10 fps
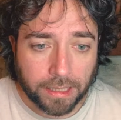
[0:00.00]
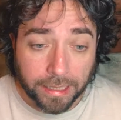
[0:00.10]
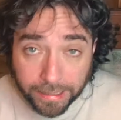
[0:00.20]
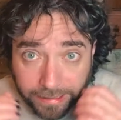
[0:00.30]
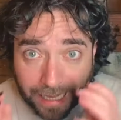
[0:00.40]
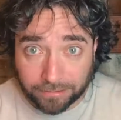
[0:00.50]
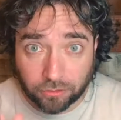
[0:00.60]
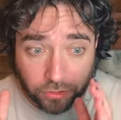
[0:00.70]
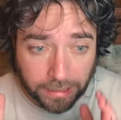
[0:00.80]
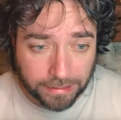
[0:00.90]
Il
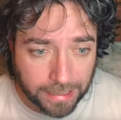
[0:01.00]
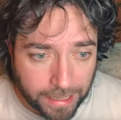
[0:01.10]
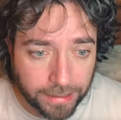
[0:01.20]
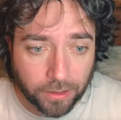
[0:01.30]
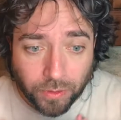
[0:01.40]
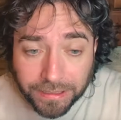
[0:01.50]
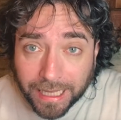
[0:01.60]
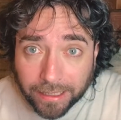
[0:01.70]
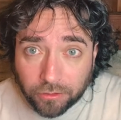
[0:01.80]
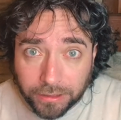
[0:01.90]
canto di Natale
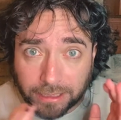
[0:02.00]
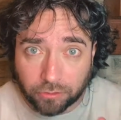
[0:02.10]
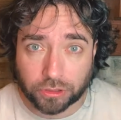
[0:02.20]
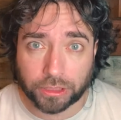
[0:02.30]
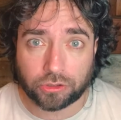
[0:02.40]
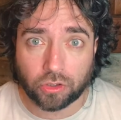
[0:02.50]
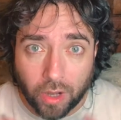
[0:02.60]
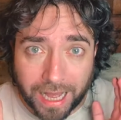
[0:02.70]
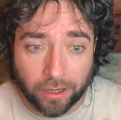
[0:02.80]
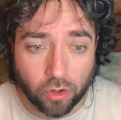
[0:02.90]
quest'anno è stato
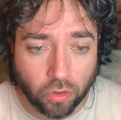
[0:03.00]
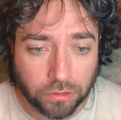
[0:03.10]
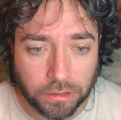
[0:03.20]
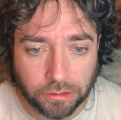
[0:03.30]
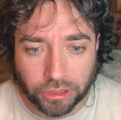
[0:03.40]
scritto a Lodi,